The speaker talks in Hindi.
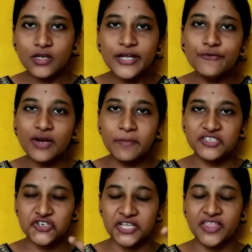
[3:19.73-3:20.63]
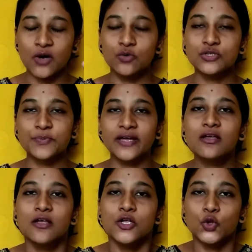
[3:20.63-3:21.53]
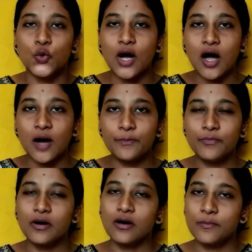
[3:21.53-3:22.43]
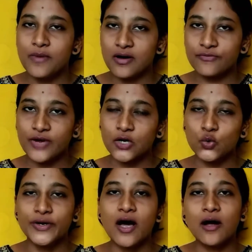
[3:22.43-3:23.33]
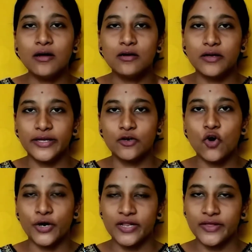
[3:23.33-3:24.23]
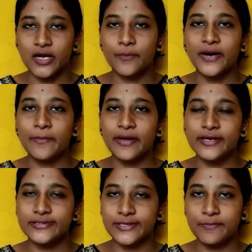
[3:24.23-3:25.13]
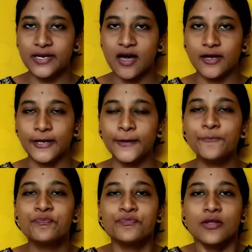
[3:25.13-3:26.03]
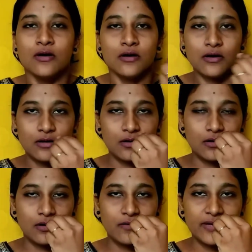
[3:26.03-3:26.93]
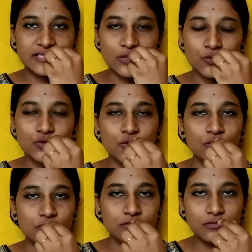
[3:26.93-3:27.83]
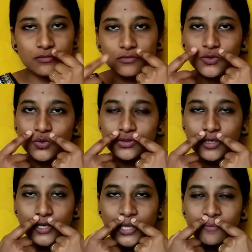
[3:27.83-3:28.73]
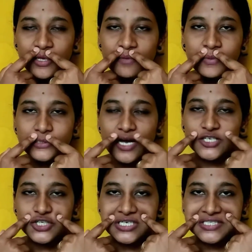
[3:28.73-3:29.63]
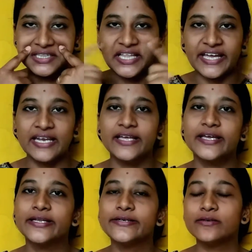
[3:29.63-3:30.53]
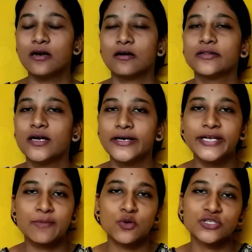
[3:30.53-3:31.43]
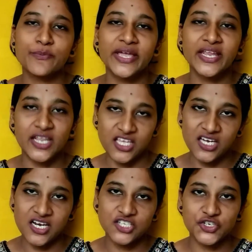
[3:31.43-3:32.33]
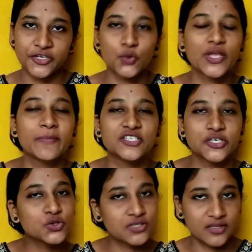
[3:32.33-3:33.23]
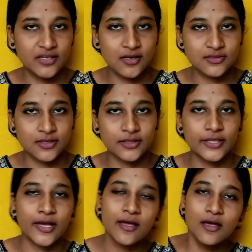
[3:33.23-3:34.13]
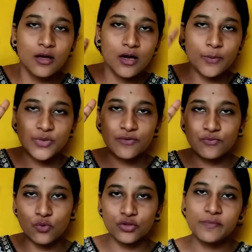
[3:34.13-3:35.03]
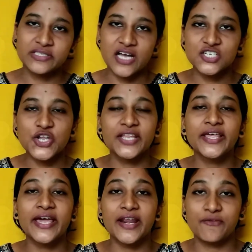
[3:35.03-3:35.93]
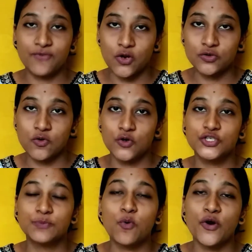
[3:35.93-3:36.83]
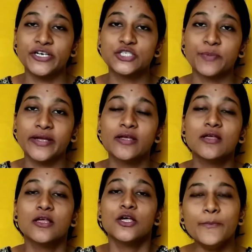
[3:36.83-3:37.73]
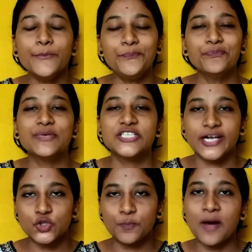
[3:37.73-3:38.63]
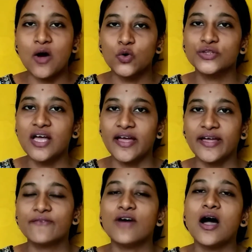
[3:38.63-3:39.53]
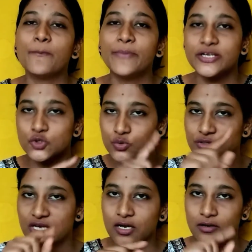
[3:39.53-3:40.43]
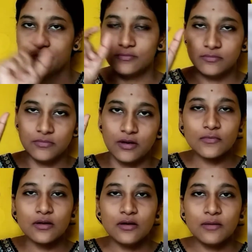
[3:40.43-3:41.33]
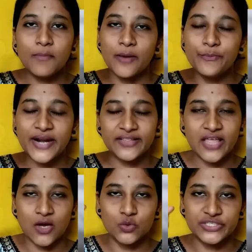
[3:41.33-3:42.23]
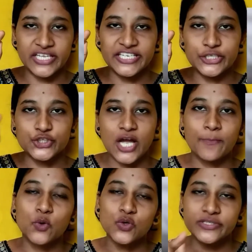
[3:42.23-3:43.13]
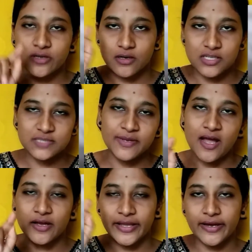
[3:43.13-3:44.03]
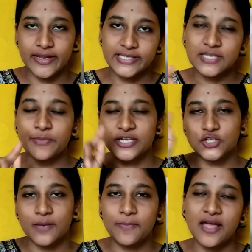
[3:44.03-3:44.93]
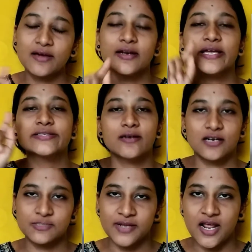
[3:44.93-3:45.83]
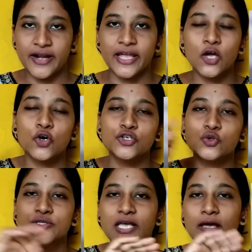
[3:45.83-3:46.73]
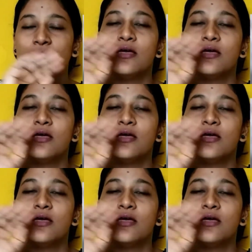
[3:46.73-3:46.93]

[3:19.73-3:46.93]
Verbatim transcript: इन्फ्लेमेशन रहता है उस पर तो आप बर्फ़ का टुकड़ा एक कॉटन के कपड़े में ऐसे बना के वैसे उसको यूज़ करके भी मसाज कर सकते हैं लेकिन ठंडी के मौसम में ये नहीं करना चाहिए क्योंकि बच्चे को सर्दी लग सकती है अपना फोर्थ मसाज टेक्निक है रिफ्लक्सोलॉजी पॉइंट्स पे तो बच्चे का जो पाँव होता है वहाँ पे जो उसका बम्प रहता है उसके नीचे आपको सर्कल्स बना के हल्के से प्रेशर अप्लाई करके सर्कल्स बनाने हैं और जो उसके